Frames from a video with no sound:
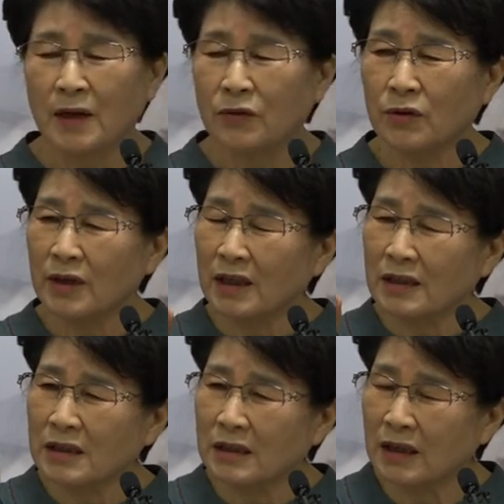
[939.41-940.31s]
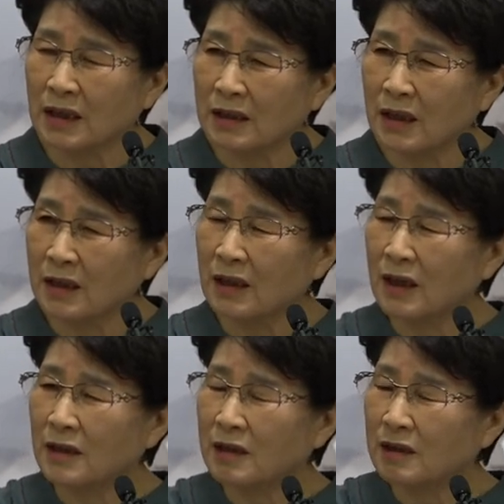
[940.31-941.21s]
또 내가 전할 때에
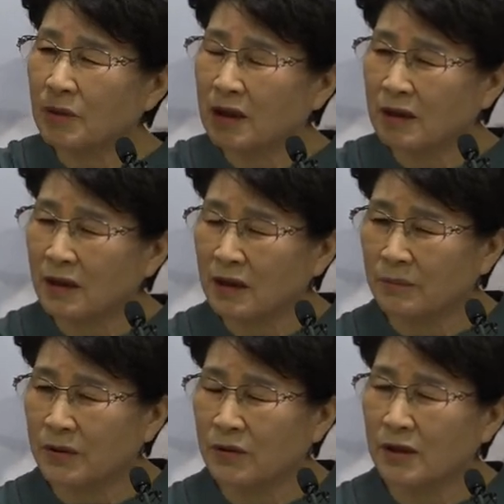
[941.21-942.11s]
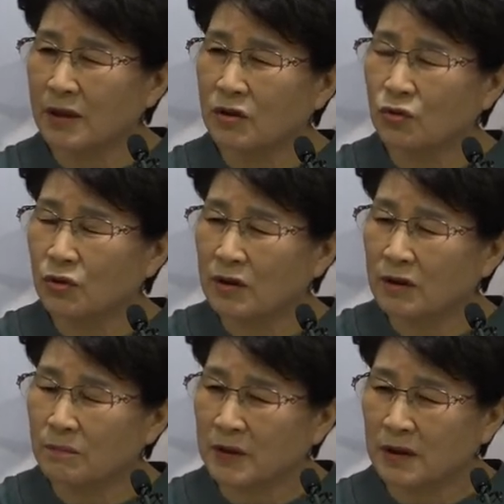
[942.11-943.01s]
하나님이 그때에 필요해서
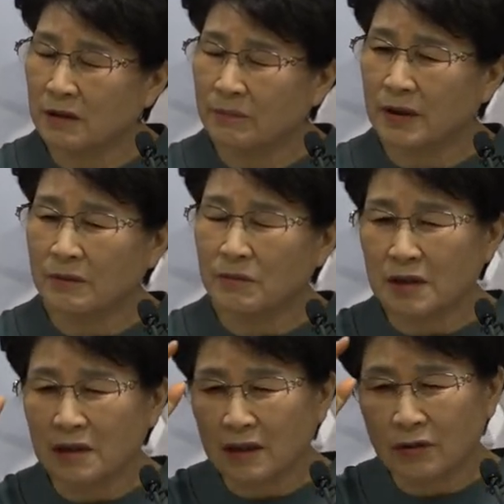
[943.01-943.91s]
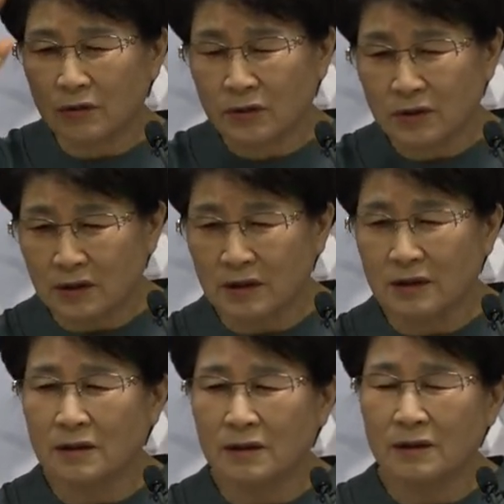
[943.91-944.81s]
주시는 빛을 받으면서 제가 또
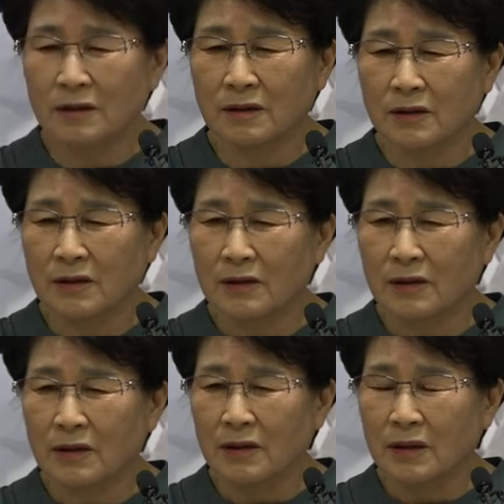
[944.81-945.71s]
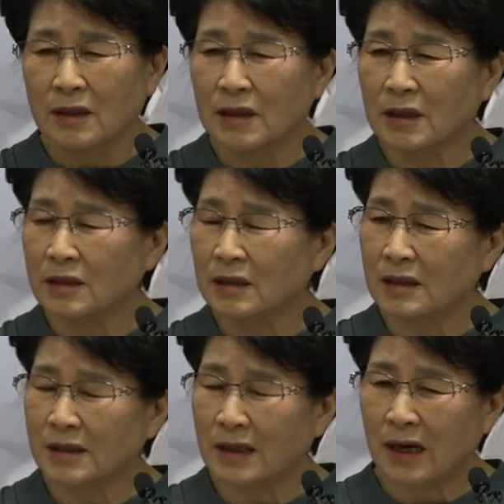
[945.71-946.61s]
열리거든요. 그러니까 저는
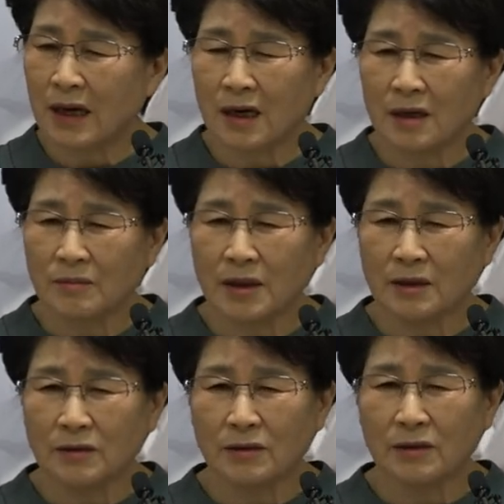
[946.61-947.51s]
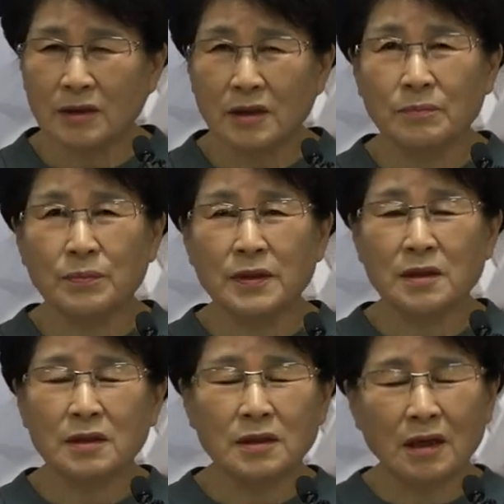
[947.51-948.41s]
사방으로 이
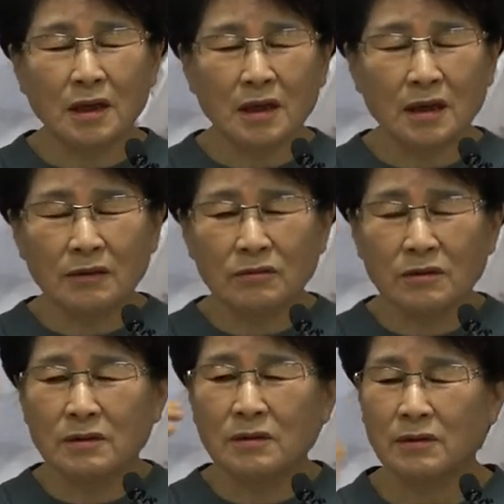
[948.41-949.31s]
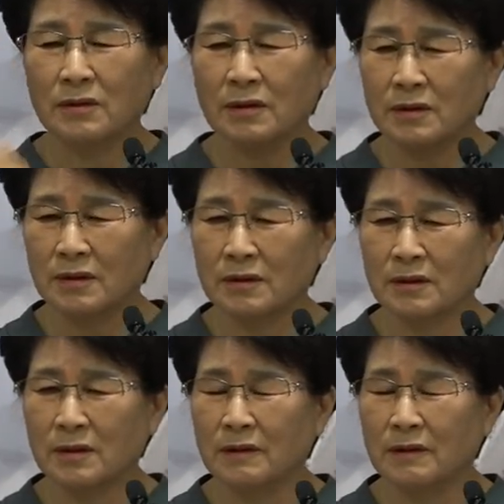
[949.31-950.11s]
빛이 참 들어오는 것이죠.